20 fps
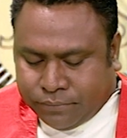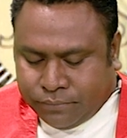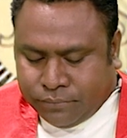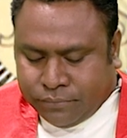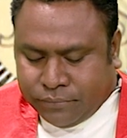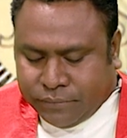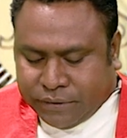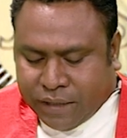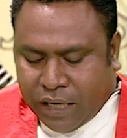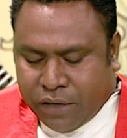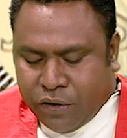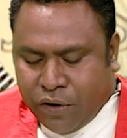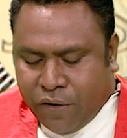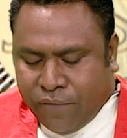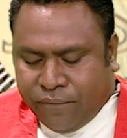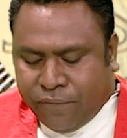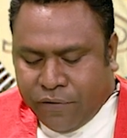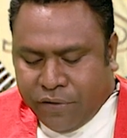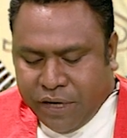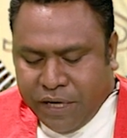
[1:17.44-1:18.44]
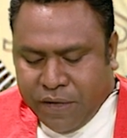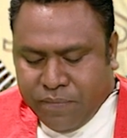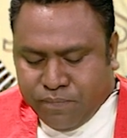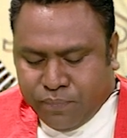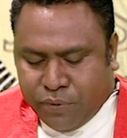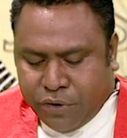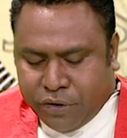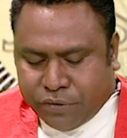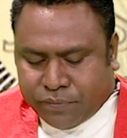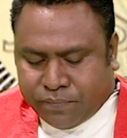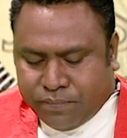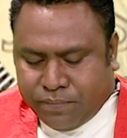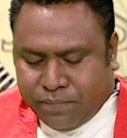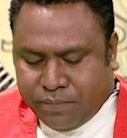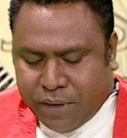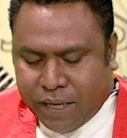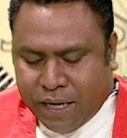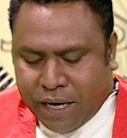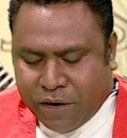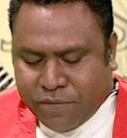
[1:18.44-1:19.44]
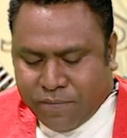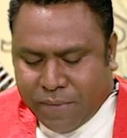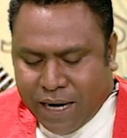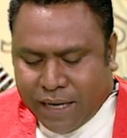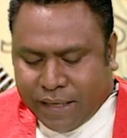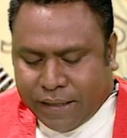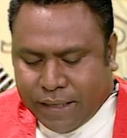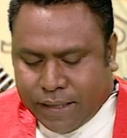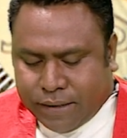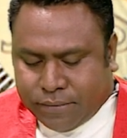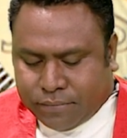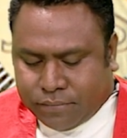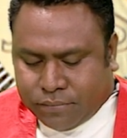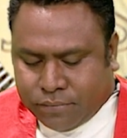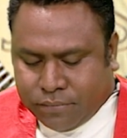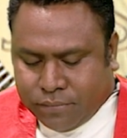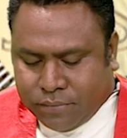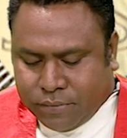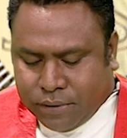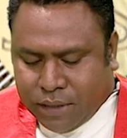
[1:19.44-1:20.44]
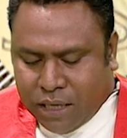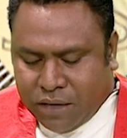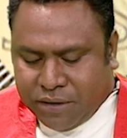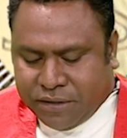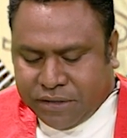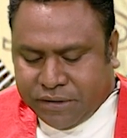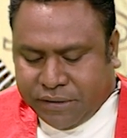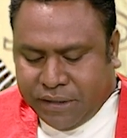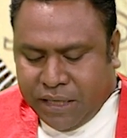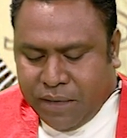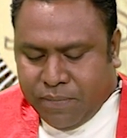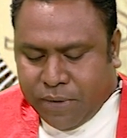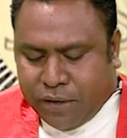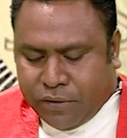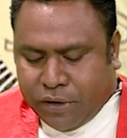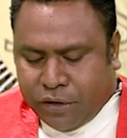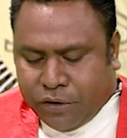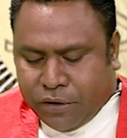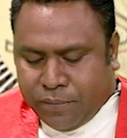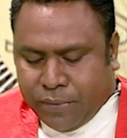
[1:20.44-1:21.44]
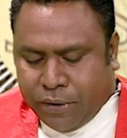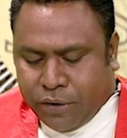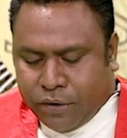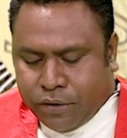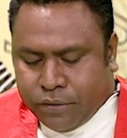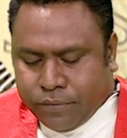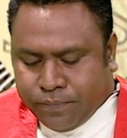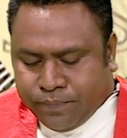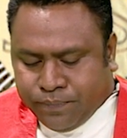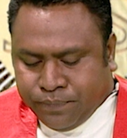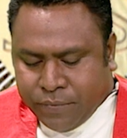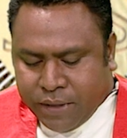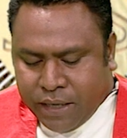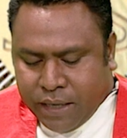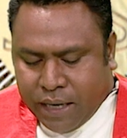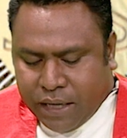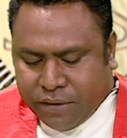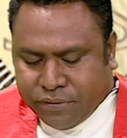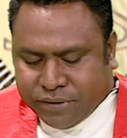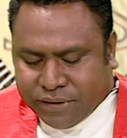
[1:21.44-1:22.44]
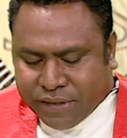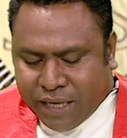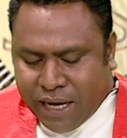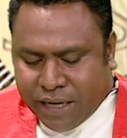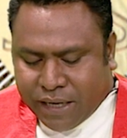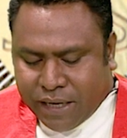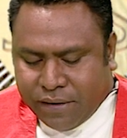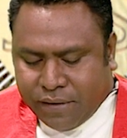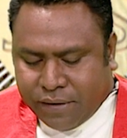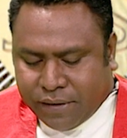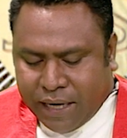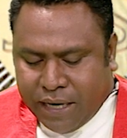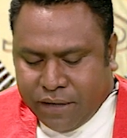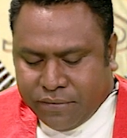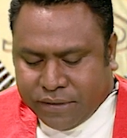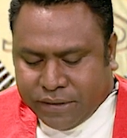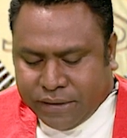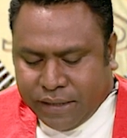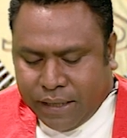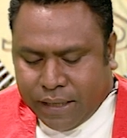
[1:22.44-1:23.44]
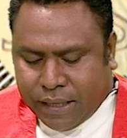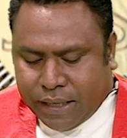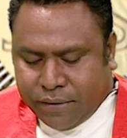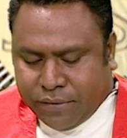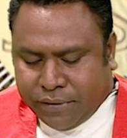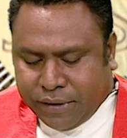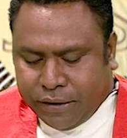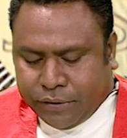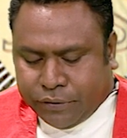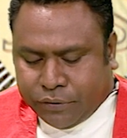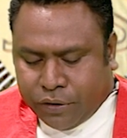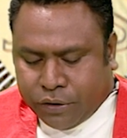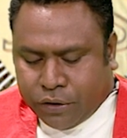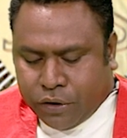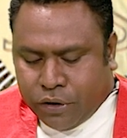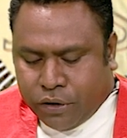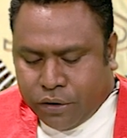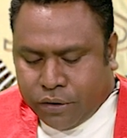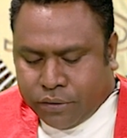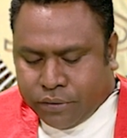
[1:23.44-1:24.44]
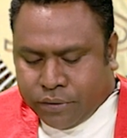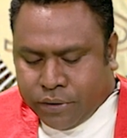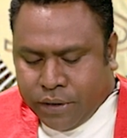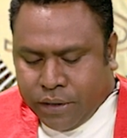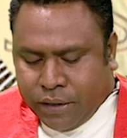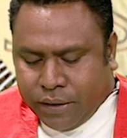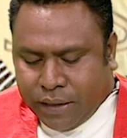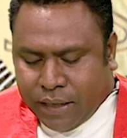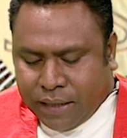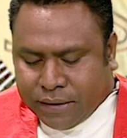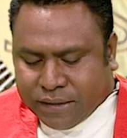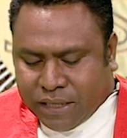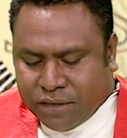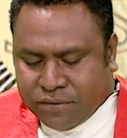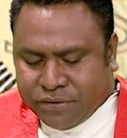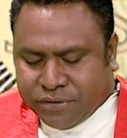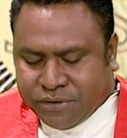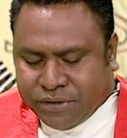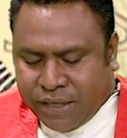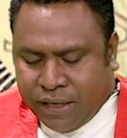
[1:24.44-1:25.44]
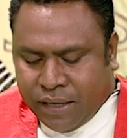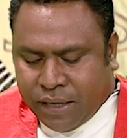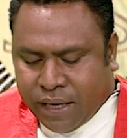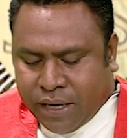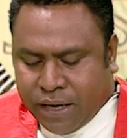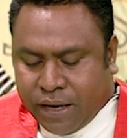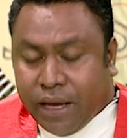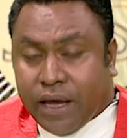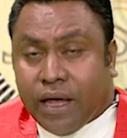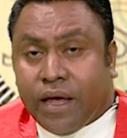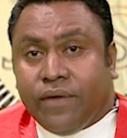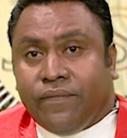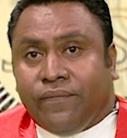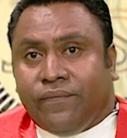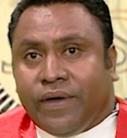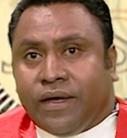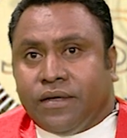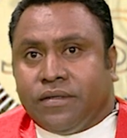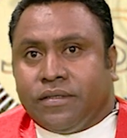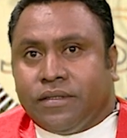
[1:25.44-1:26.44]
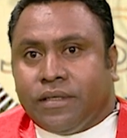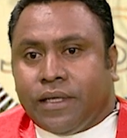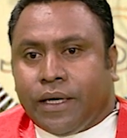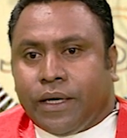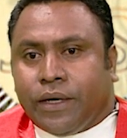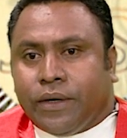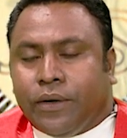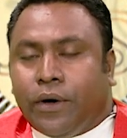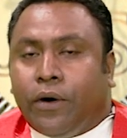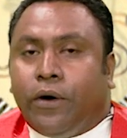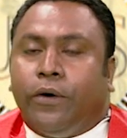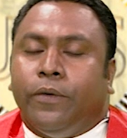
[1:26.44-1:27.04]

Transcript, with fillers: Tan o folim bot ba hau matan, hau estiman ho domeo, hau saran reino sira ho de troco, nação sira investe o.